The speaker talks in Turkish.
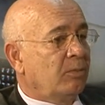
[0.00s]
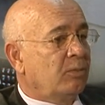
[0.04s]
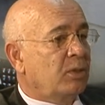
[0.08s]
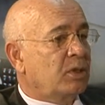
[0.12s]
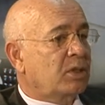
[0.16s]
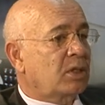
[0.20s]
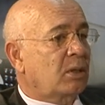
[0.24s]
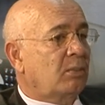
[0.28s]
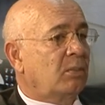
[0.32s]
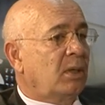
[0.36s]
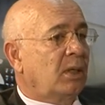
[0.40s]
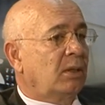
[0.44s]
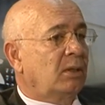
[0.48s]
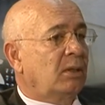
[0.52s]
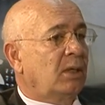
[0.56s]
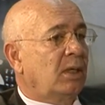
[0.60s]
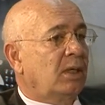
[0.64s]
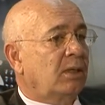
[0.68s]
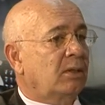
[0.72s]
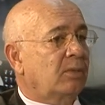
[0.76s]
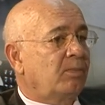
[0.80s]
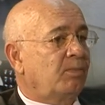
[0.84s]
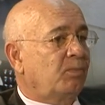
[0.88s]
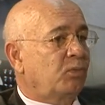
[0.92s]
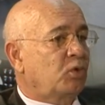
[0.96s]
bir
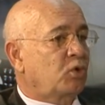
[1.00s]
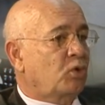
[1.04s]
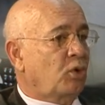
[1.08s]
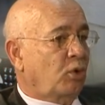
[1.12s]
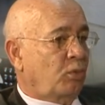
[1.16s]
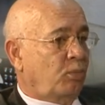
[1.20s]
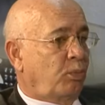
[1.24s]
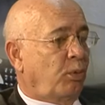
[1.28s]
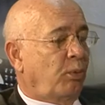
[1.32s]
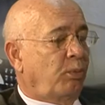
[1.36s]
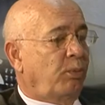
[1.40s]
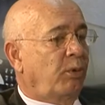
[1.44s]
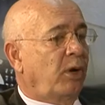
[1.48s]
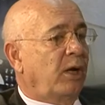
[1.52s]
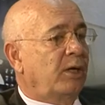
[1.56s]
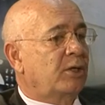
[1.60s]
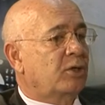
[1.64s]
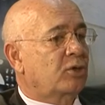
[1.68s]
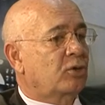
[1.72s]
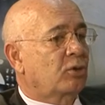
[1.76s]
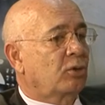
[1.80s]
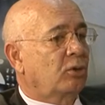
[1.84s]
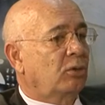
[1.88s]
zamanlar çok popülerize